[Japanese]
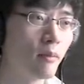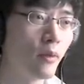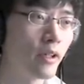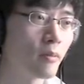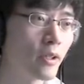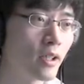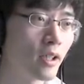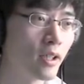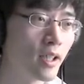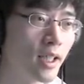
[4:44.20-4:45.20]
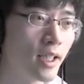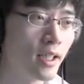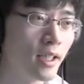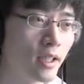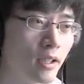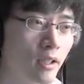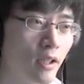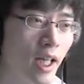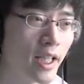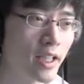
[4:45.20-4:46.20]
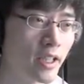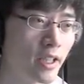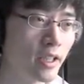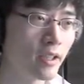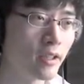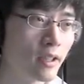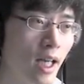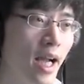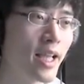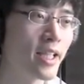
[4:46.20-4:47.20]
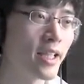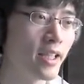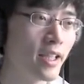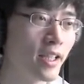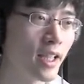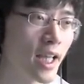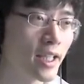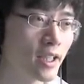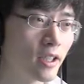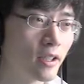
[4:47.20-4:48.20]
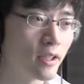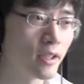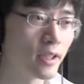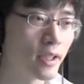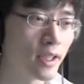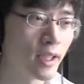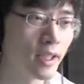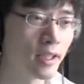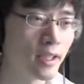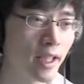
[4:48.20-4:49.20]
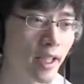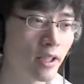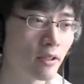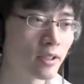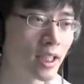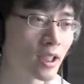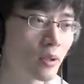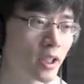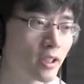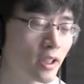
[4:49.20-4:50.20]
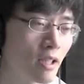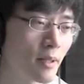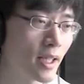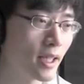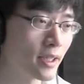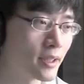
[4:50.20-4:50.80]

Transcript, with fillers: 燃えろ燃えろ。はい。はい。はい。腐ったお肉になりま